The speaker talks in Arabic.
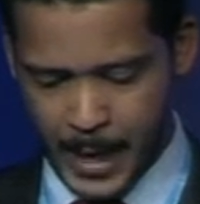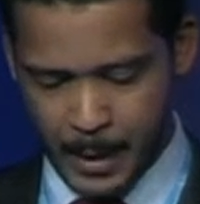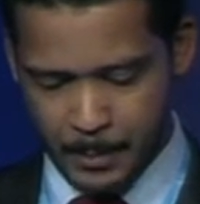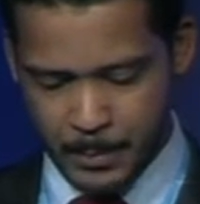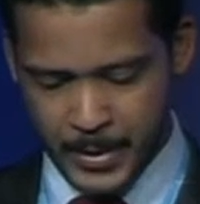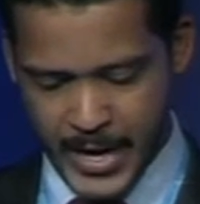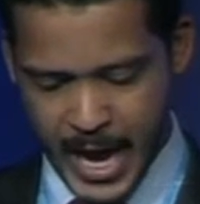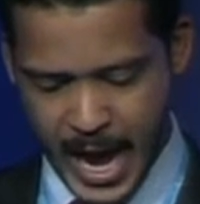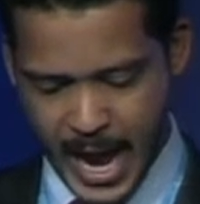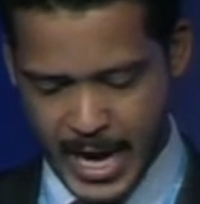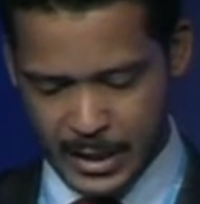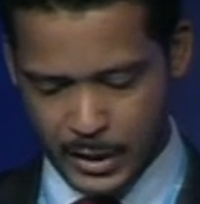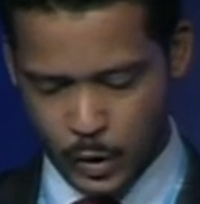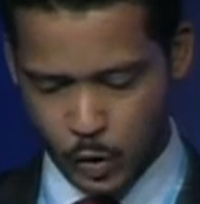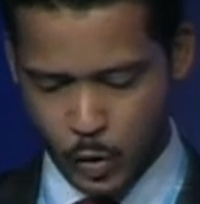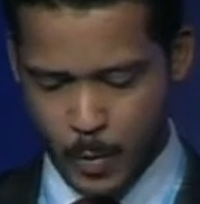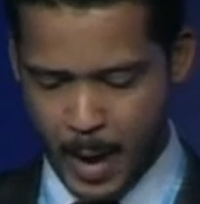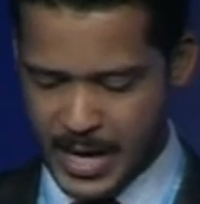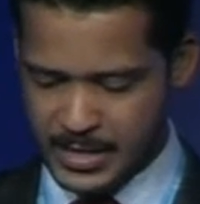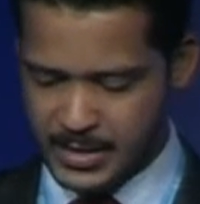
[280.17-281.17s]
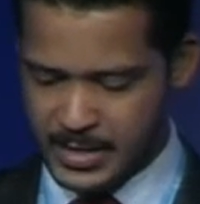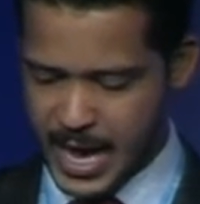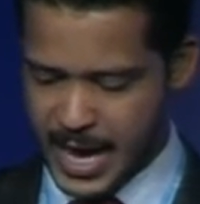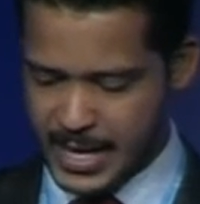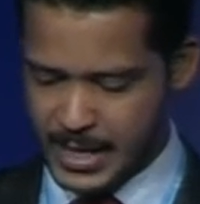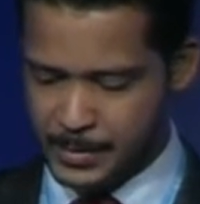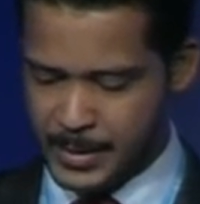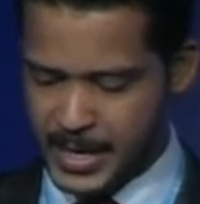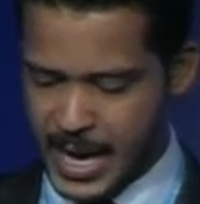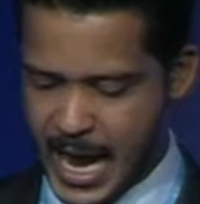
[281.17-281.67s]
بنهاية الربع
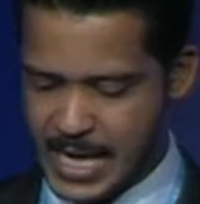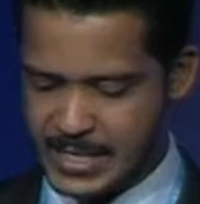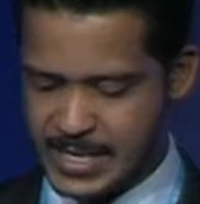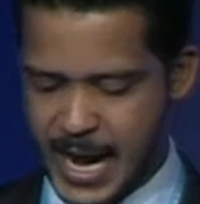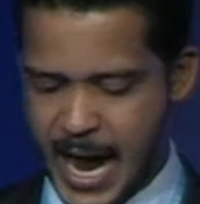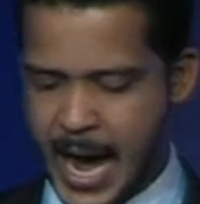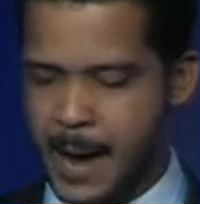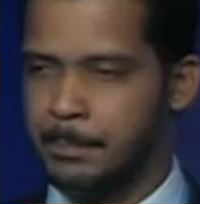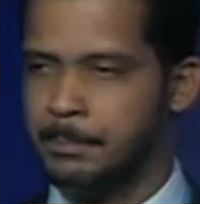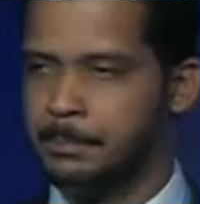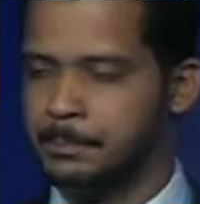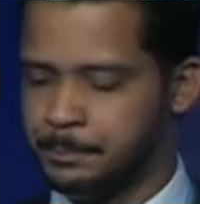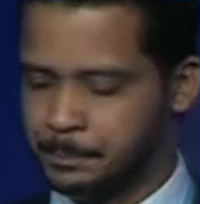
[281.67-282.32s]
الثاني من هذا العام